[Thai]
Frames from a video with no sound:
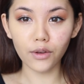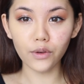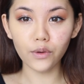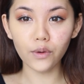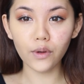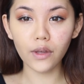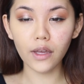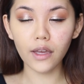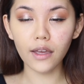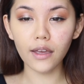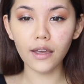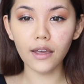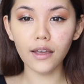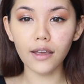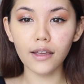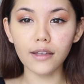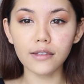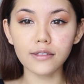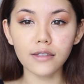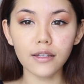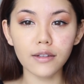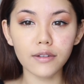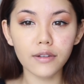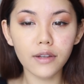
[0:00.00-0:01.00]
โอเค
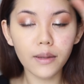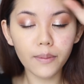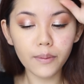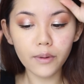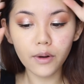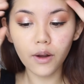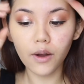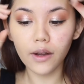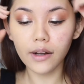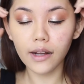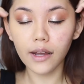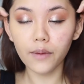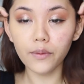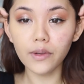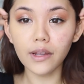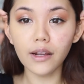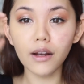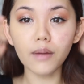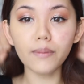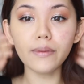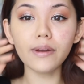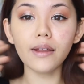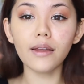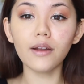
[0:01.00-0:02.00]
เสร็จเรียบร้อยนะคะวัน
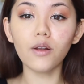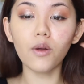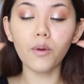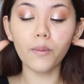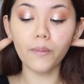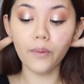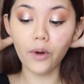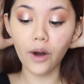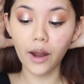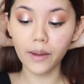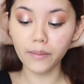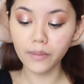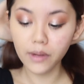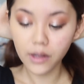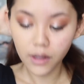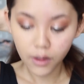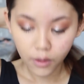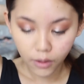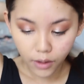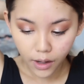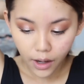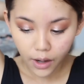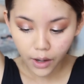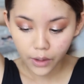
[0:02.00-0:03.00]
นี้เราไม่ได้ลงไพรเมอ
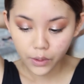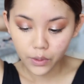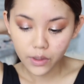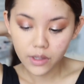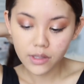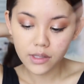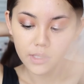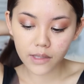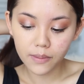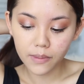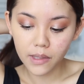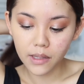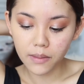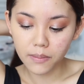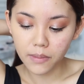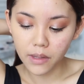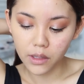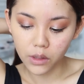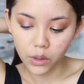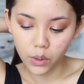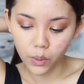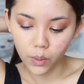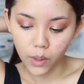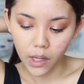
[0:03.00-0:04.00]
ร์ของเขาด้วยจริงพิท
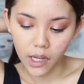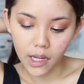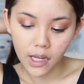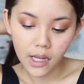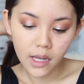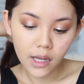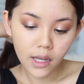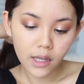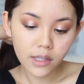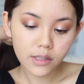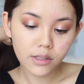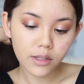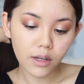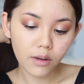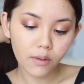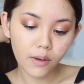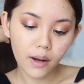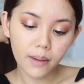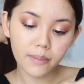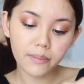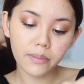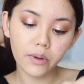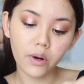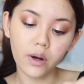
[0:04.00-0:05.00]
มีตัวเซ
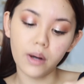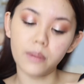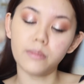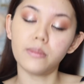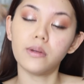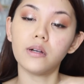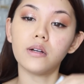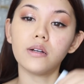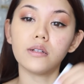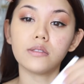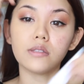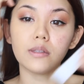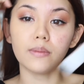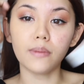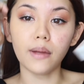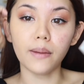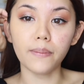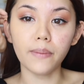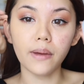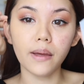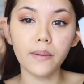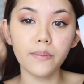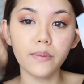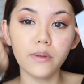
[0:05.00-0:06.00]
รั่มไพรเมอร์สำห
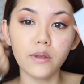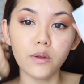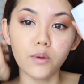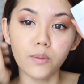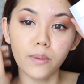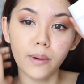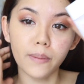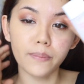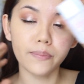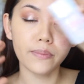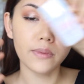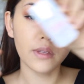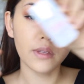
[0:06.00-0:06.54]
รับให้ผิวแบบ